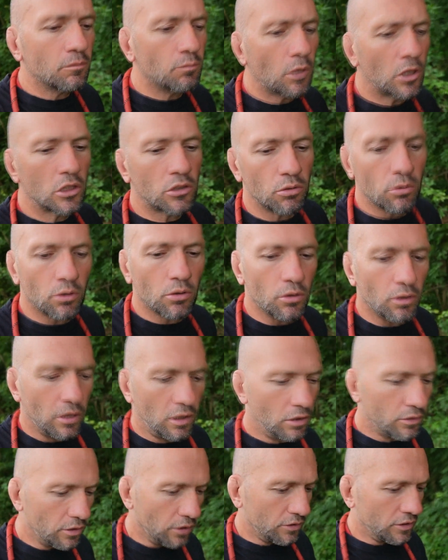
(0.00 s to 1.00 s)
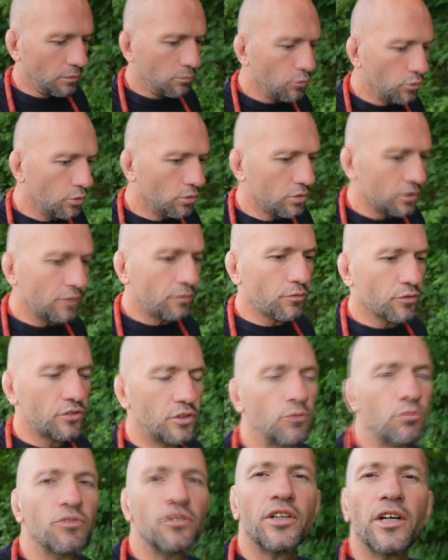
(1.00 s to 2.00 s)
michael alors est en train de
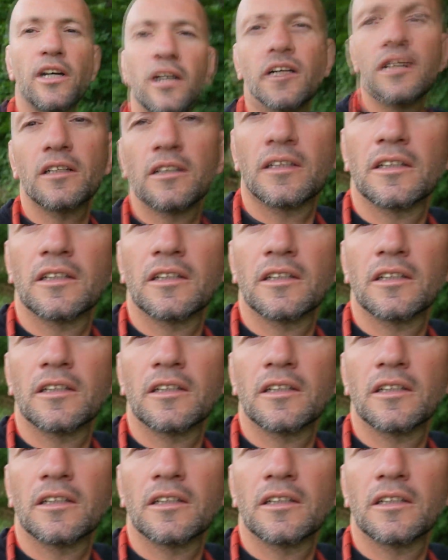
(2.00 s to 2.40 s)
défoncer tout le terrain